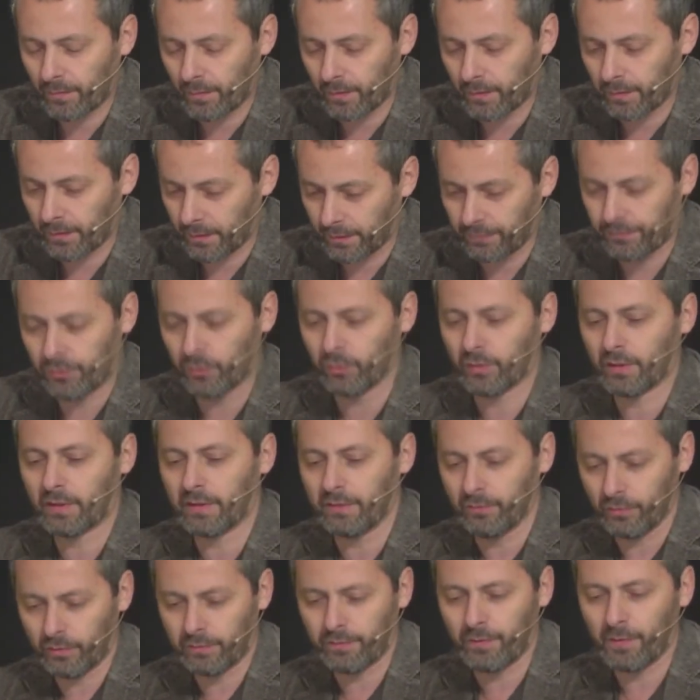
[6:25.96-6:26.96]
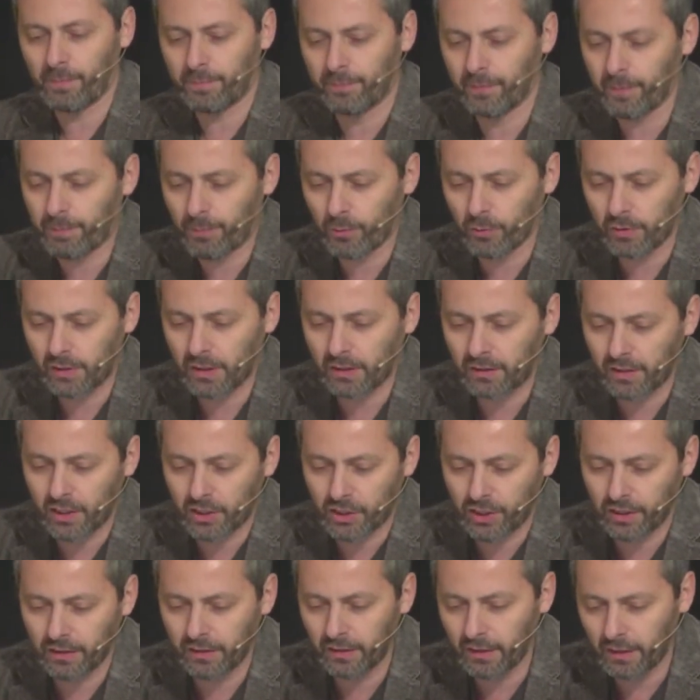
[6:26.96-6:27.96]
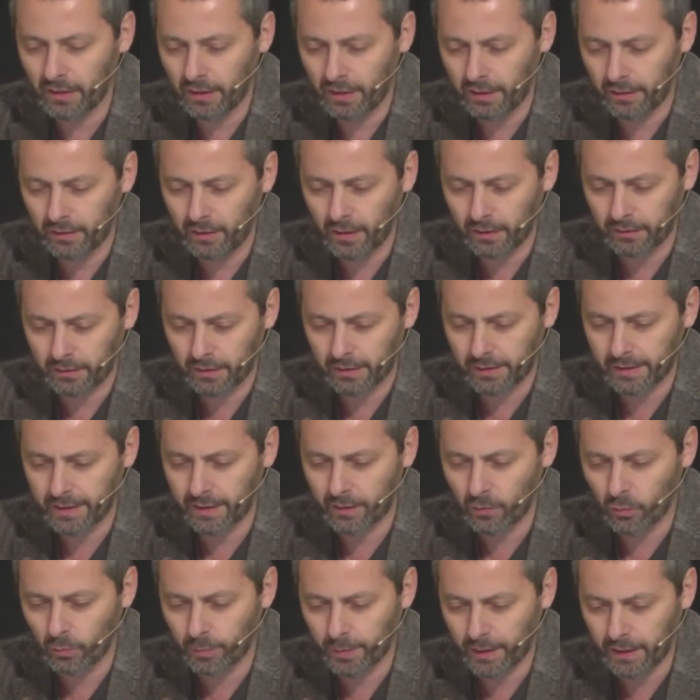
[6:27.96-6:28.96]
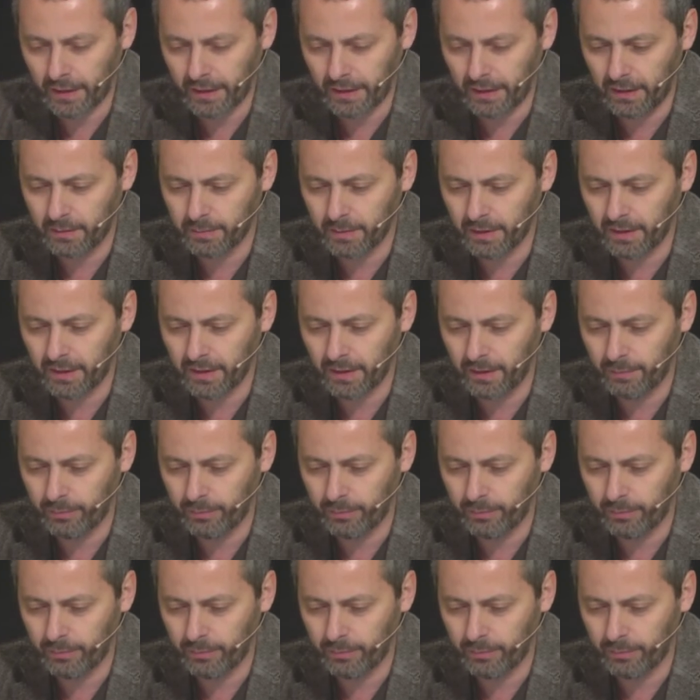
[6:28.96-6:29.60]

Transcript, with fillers: Да все-таки вот вопрос от нашей редакторской группы. Какие модели